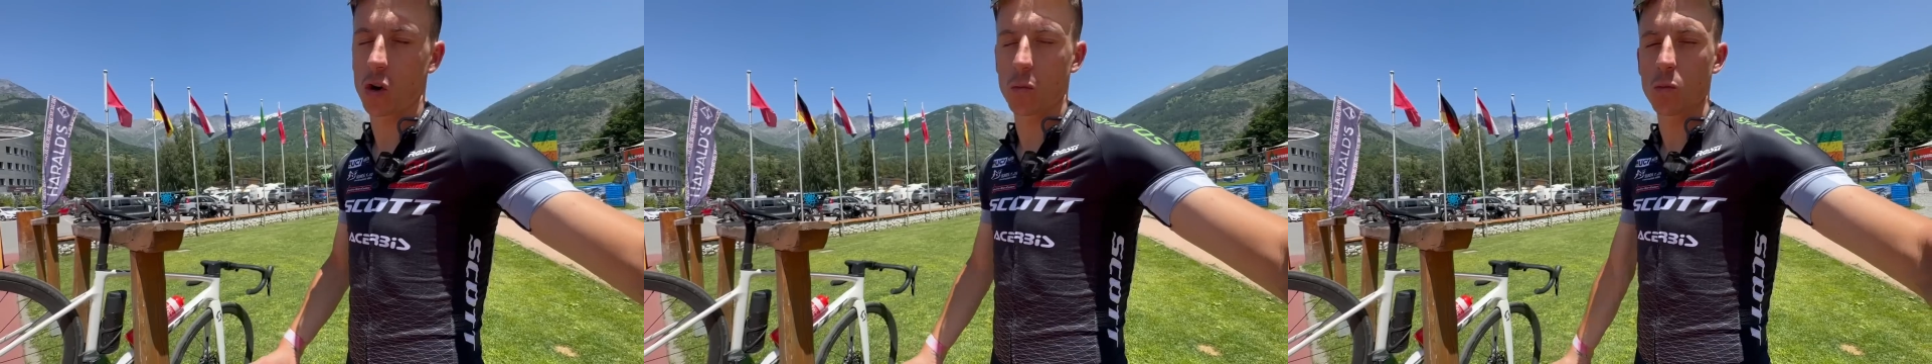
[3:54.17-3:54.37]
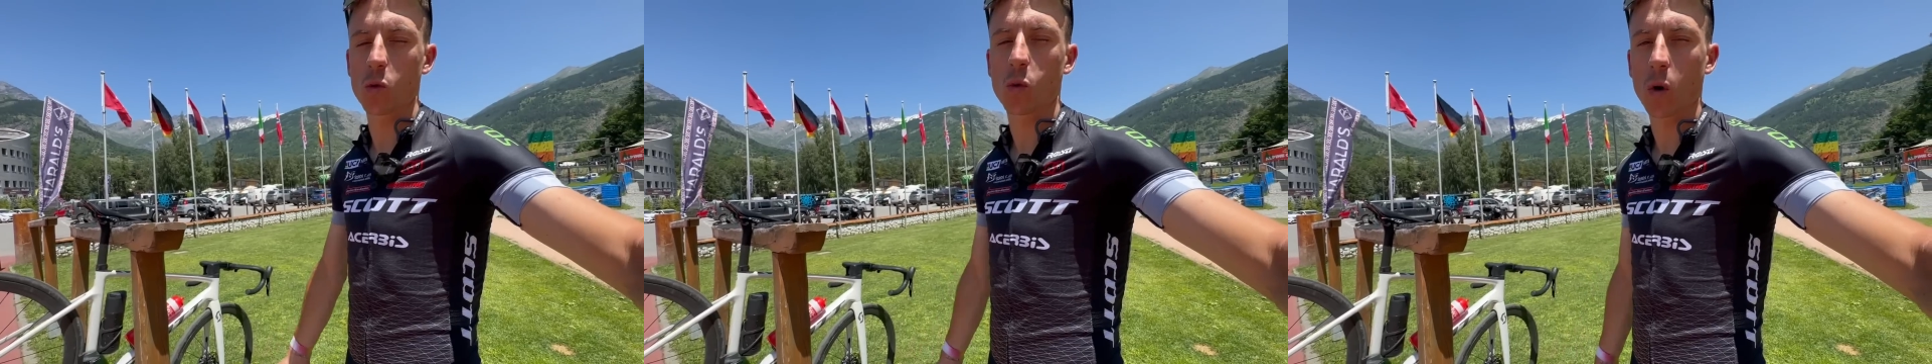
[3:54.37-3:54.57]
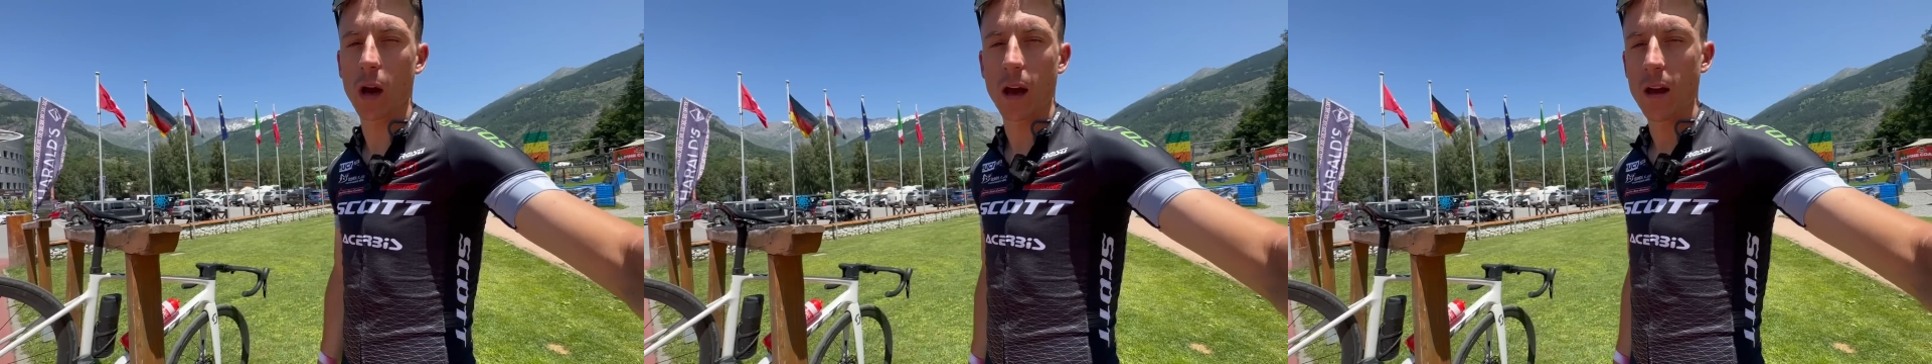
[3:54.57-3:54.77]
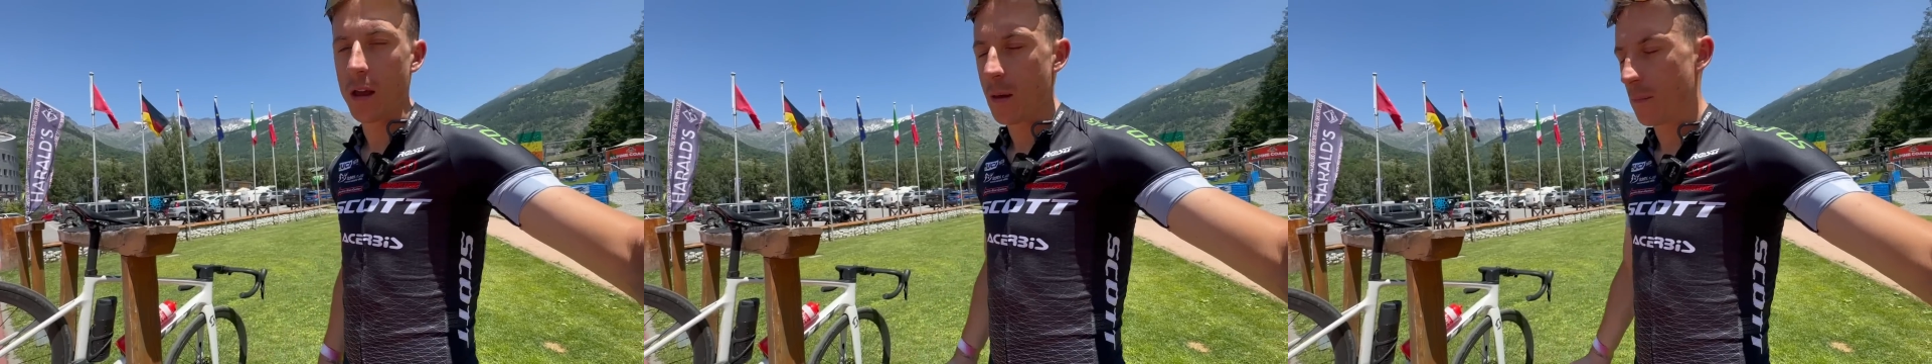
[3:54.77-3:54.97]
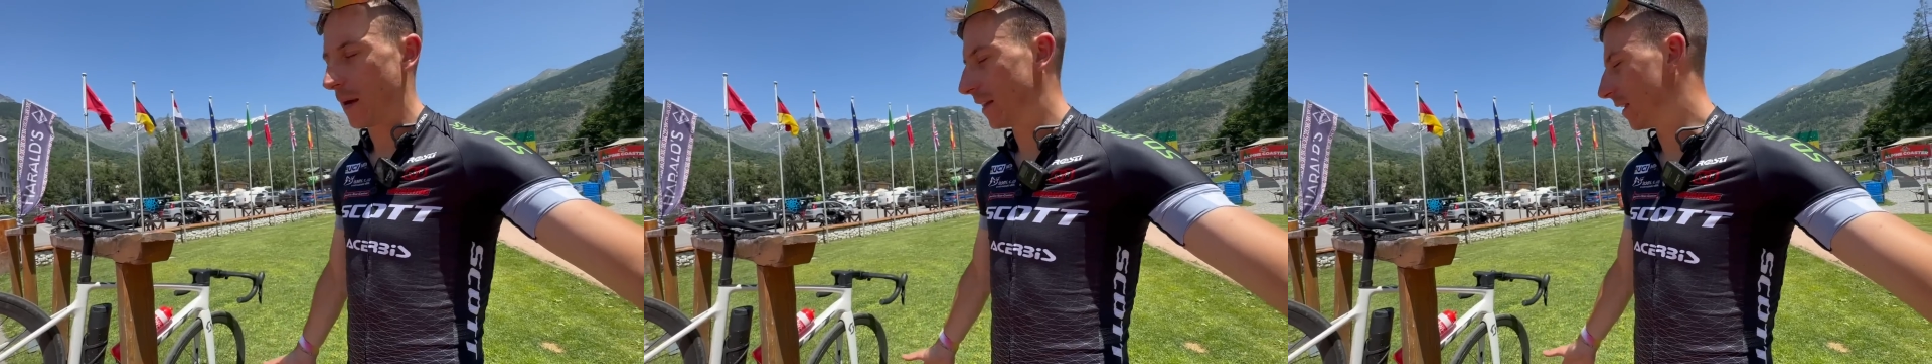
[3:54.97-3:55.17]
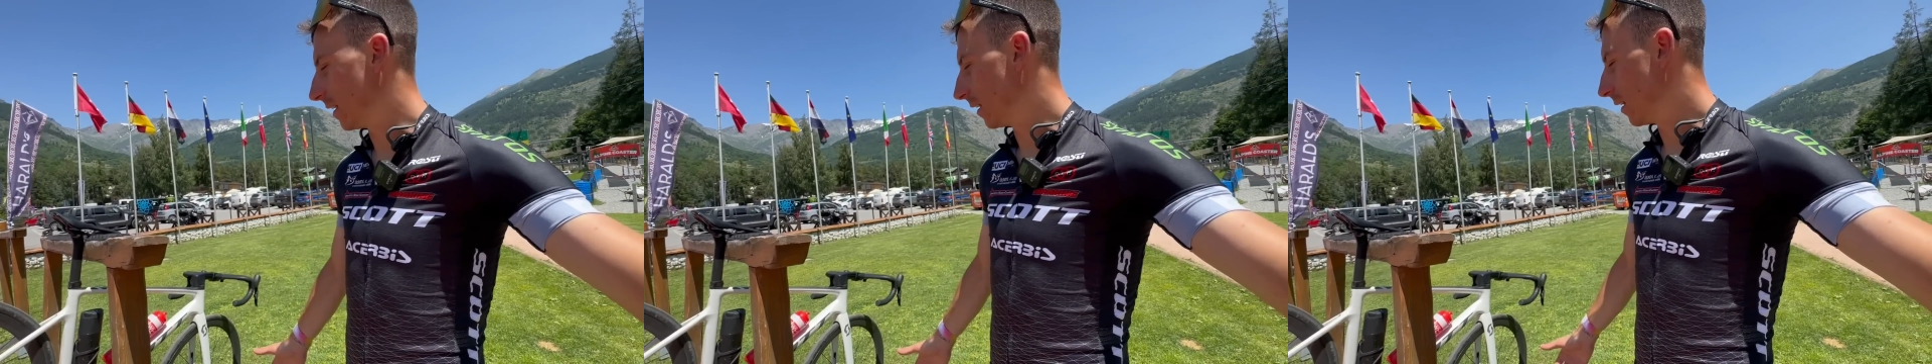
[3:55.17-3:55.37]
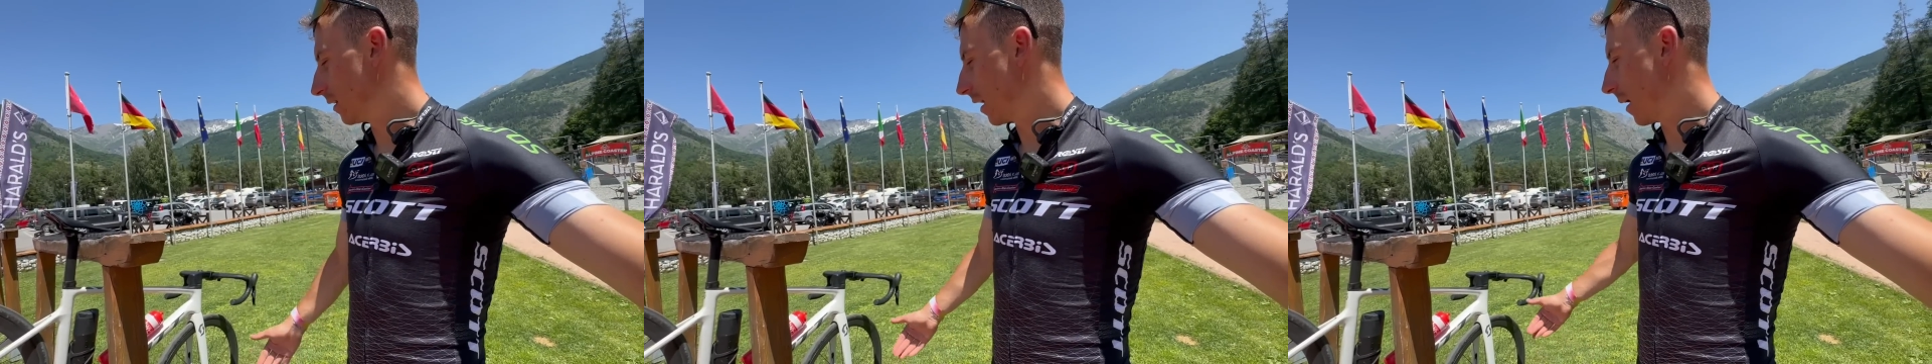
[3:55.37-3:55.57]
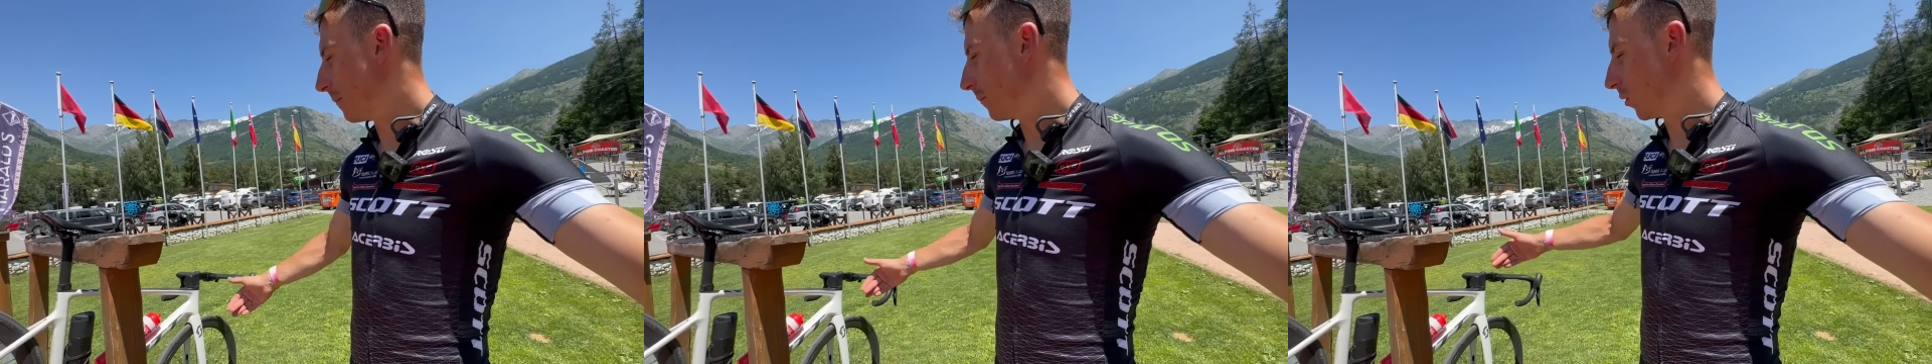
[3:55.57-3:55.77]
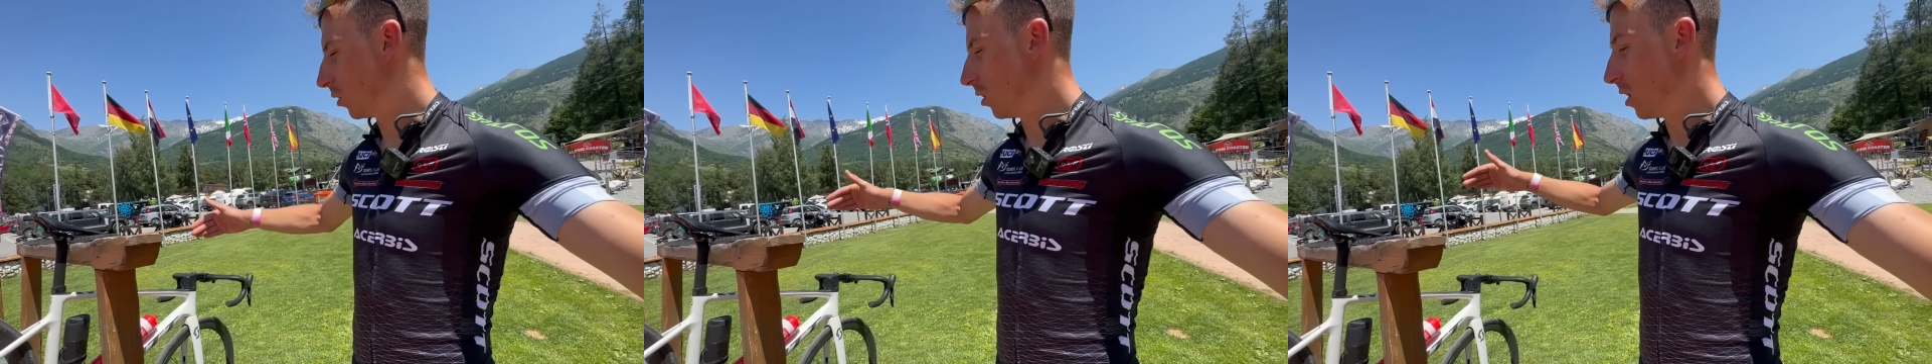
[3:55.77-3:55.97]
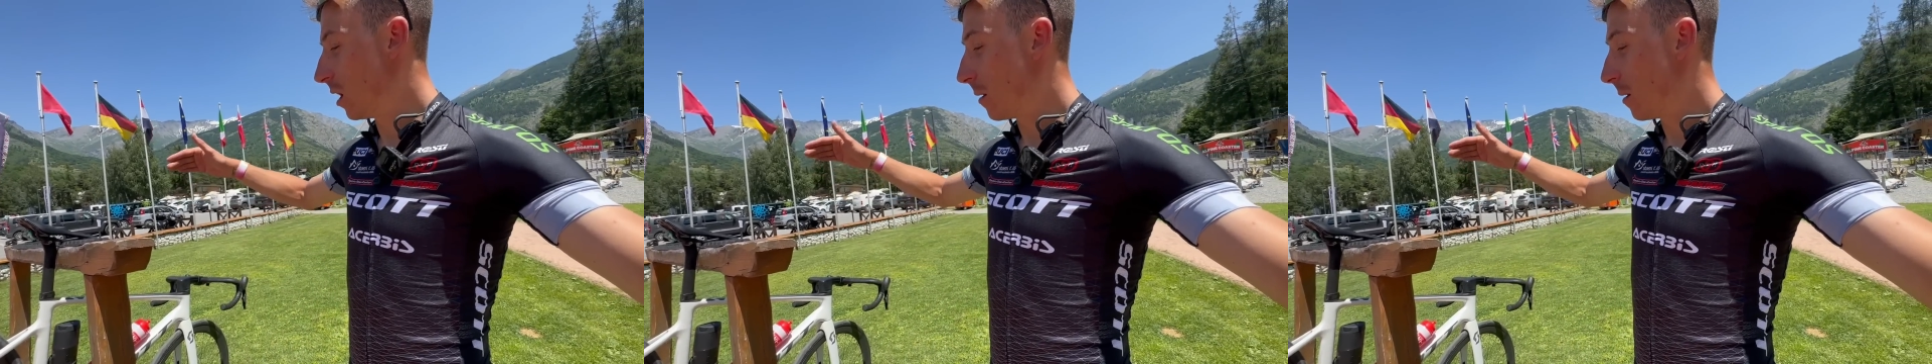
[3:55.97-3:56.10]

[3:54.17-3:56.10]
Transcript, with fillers: o comunque perdere del tempo